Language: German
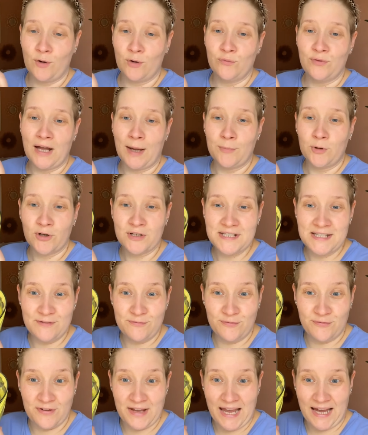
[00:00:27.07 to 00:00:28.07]
Und wir haben noch
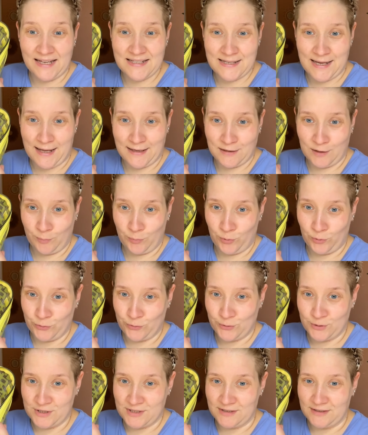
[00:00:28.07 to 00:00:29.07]
diverse andere
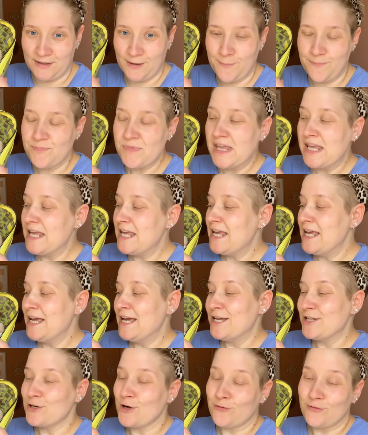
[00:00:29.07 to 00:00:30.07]
Produkte.
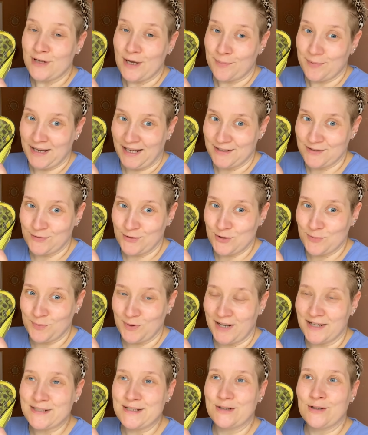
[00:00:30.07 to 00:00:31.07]
Ich hoffe, ihr habt ganz viel
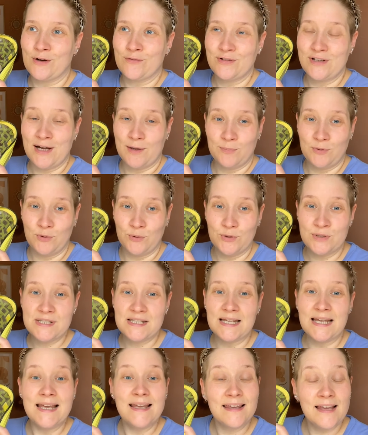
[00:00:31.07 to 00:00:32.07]
Spaß. Ich hoffe, ihr habt
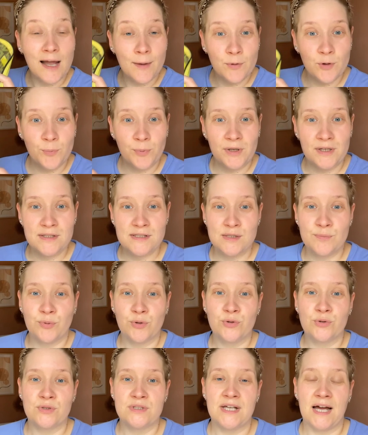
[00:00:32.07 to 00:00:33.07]
Lust. Ich habe übrigens die
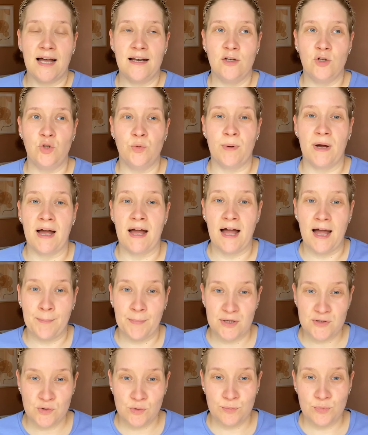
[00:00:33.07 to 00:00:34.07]
Produkte alle über
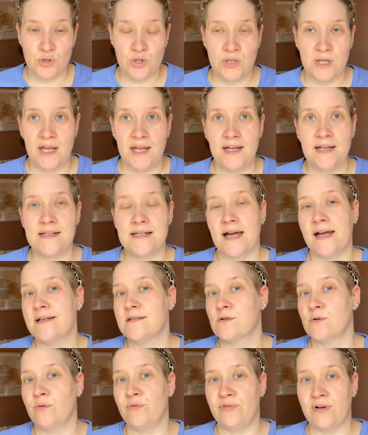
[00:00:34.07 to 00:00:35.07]
Amazon bestellt.
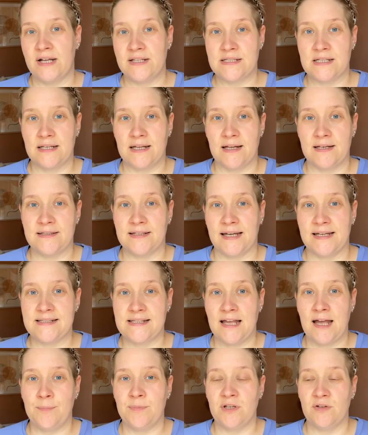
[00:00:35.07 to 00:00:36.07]
Also, falls ihr da
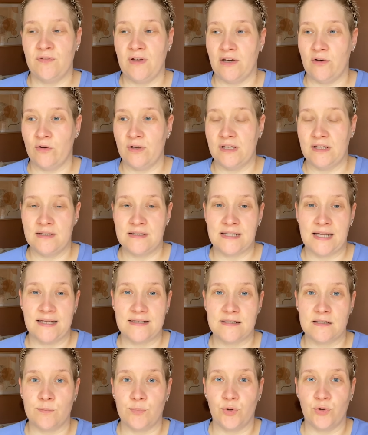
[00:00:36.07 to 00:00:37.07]
Interesse habt, ich werde euch jedes
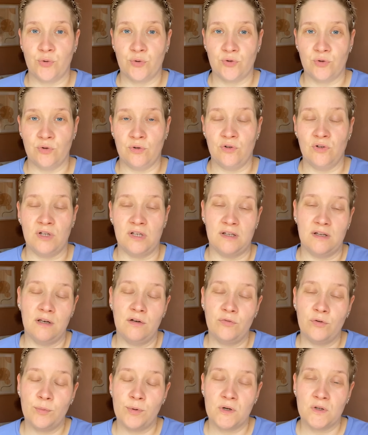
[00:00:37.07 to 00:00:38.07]
einzelne Produkt unten in die
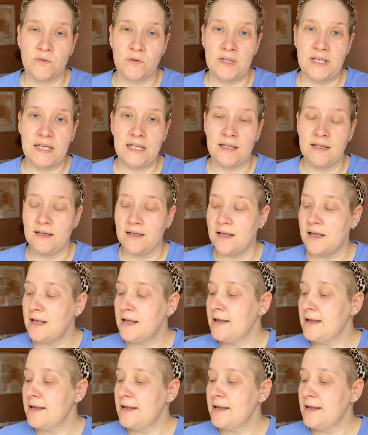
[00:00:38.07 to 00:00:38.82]
Infobox verlinken.